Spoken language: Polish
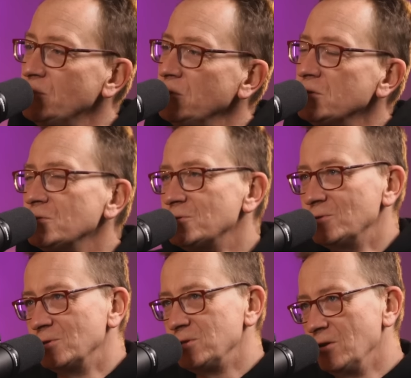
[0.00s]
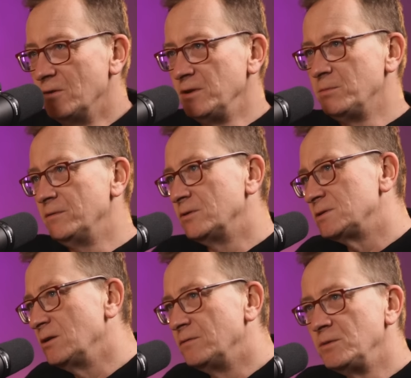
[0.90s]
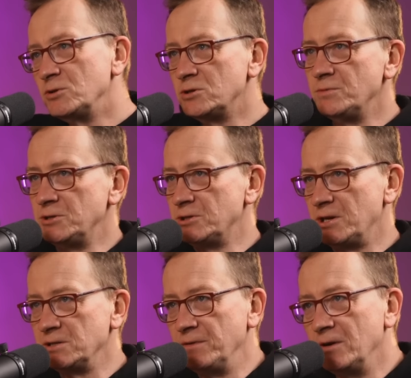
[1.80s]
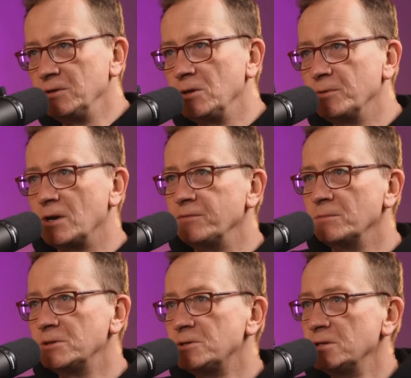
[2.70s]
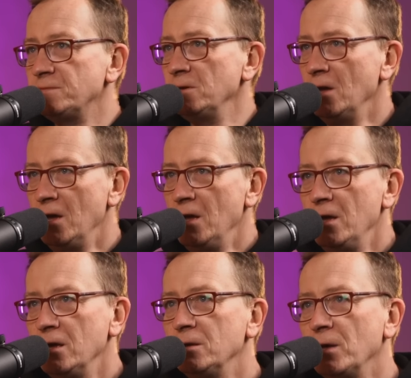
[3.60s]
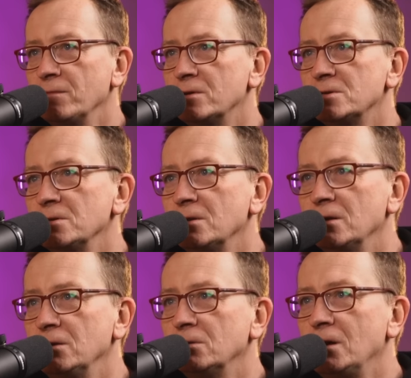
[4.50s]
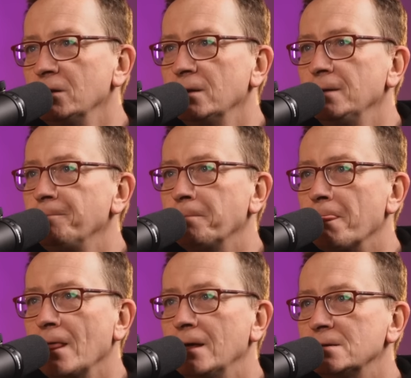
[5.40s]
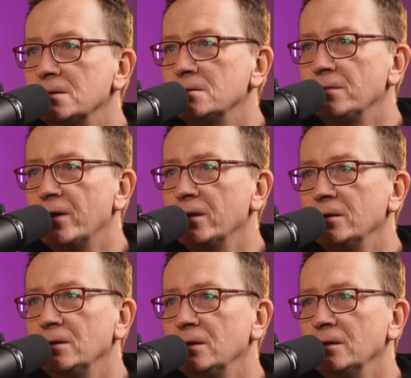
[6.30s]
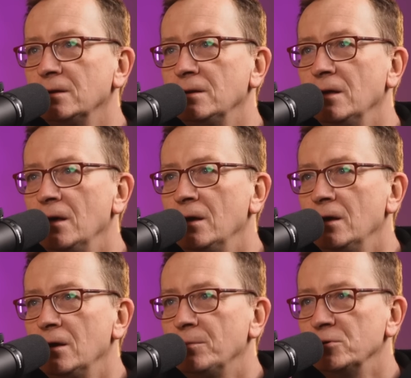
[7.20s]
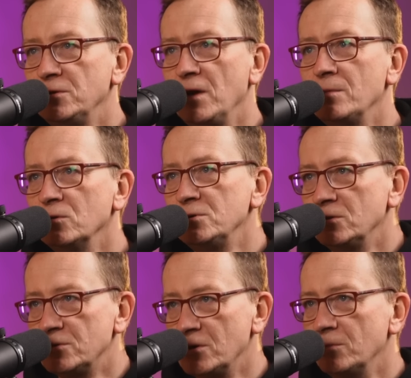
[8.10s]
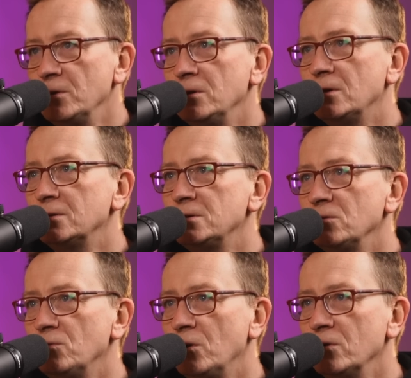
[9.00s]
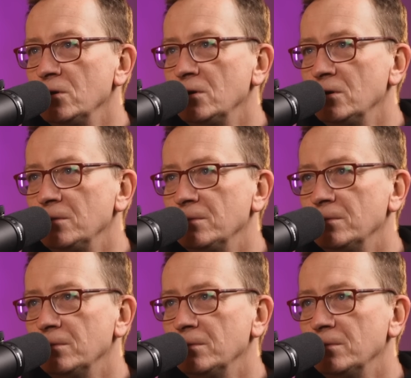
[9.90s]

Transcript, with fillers: czemu nie chcą iść do noclegowni, bo w noclegowni musisz być trzeźwy, a oni a. nie potrafią być trzeźwi. I miałem wrażenie takiej totalnej e, schizofrenii, nie? I podziwiałem ludzi, którzy robili ten Dzień Ubogich i